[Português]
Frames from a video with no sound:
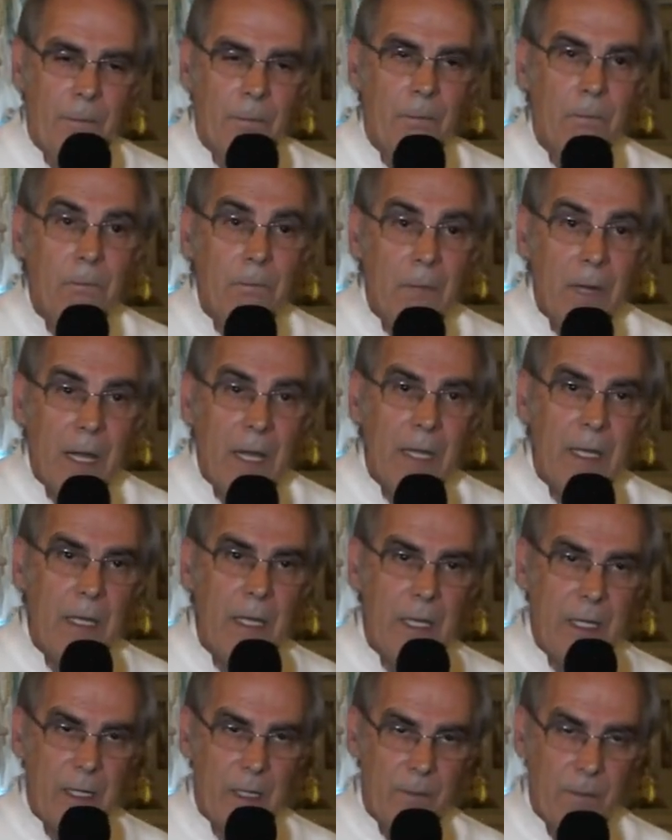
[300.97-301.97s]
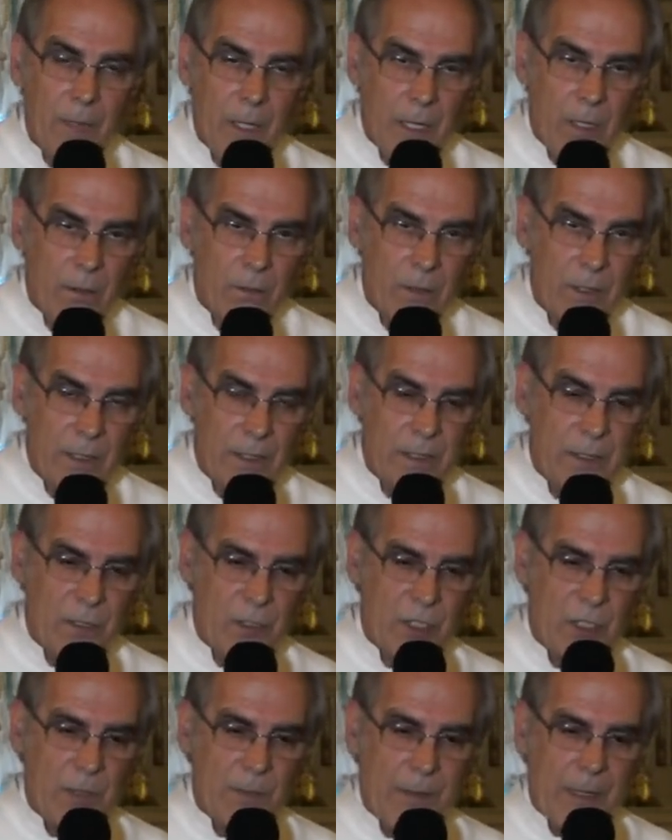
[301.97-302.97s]
mãe e irmão, que é são
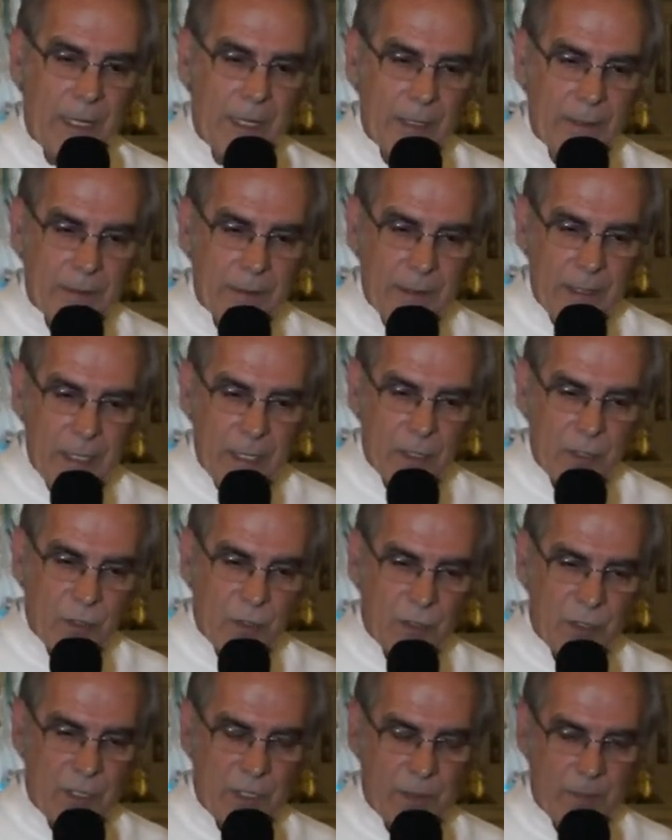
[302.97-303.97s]
os parentescos